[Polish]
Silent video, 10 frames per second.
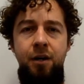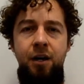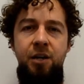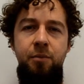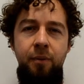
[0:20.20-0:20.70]

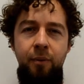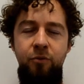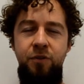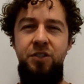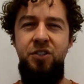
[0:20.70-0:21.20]
Ale mama
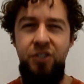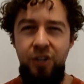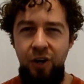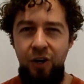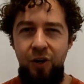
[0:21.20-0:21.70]
mówi,
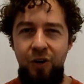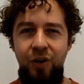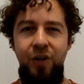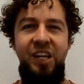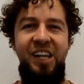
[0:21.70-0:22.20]
co?
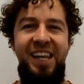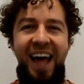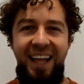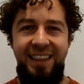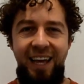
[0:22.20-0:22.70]

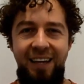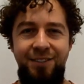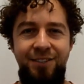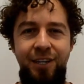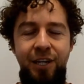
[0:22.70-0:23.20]

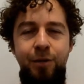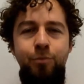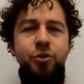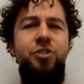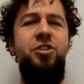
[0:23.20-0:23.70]
Latać?
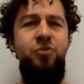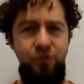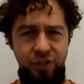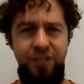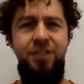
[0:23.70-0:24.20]
Przecież
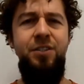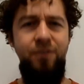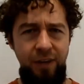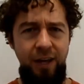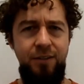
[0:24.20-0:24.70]
wszyscy
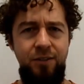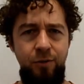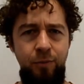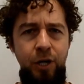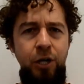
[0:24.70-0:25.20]

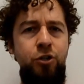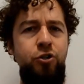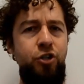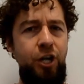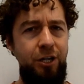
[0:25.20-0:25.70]
wiedzą,
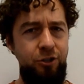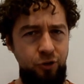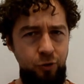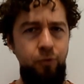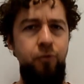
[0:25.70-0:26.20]
że
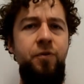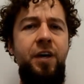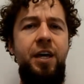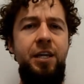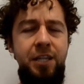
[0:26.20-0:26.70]

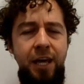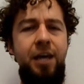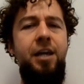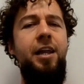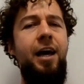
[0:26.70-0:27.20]
żółwie
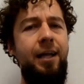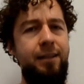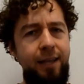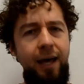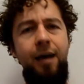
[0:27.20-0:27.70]
nie
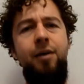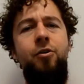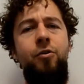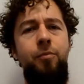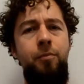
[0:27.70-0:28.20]

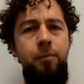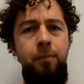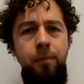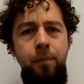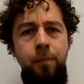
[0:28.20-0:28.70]
latają.
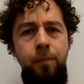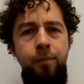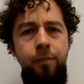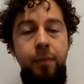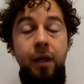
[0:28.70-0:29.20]

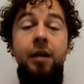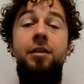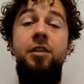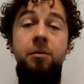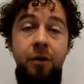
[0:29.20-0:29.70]

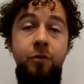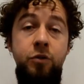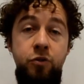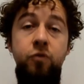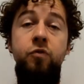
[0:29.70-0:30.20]
Ale ten mały
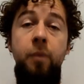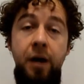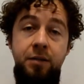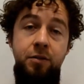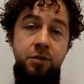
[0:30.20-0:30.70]
żółw
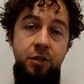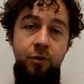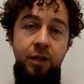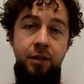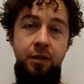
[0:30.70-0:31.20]
bardzo chciał
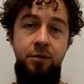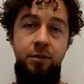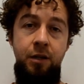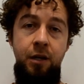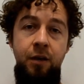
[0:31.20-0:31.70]
latać.
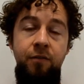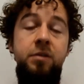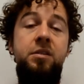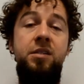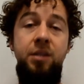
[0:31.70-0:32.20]

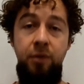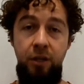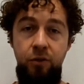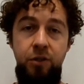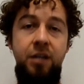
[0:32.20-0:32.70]
Więc
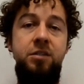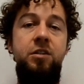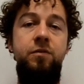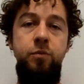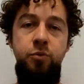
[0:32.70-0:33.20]
następnego dnia
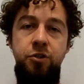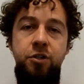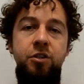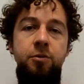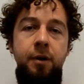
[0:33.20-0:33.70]
znowu
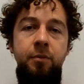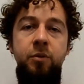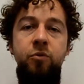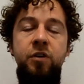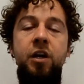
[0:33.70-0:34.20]
przyszedł do mamy i
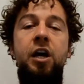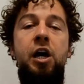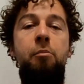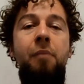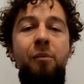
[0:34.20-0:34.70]
mówi
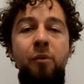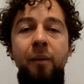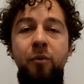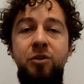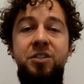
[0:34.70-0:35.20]
Mamo,
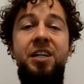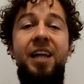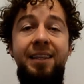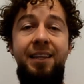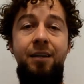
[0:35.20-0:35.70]
mamo, chcę
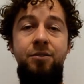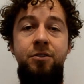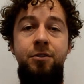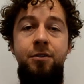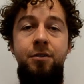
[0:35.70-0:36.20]

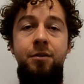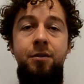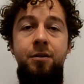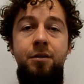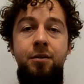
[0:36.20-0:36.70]
latać.
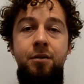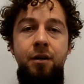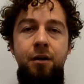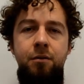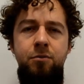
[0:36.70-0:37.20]

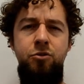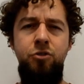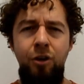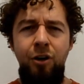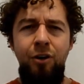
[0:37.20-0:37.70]

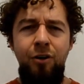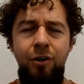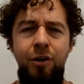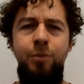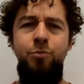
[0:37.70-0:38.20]
Co?
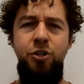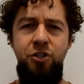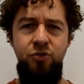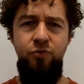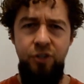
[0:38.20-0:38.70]

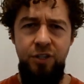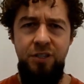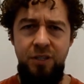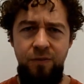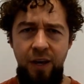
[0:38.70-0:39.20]
Przecież
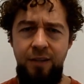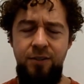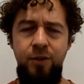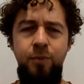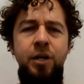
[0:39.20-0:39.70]
wszyscy
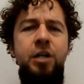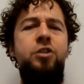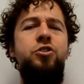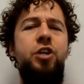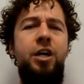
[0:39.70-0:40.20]
wiedzą,
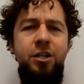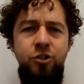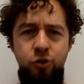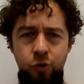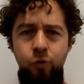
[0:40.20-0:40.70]
że
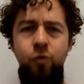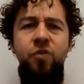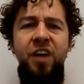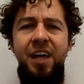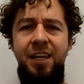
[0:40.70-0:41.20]

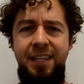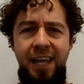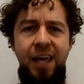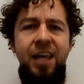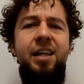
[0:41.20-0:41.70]
żółwie
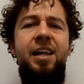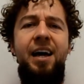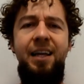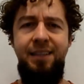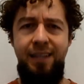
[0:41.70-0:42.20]
nie
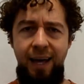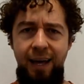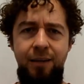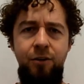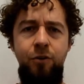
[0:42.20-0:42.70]

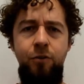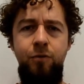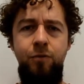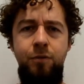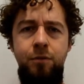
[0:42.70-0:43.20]
latają.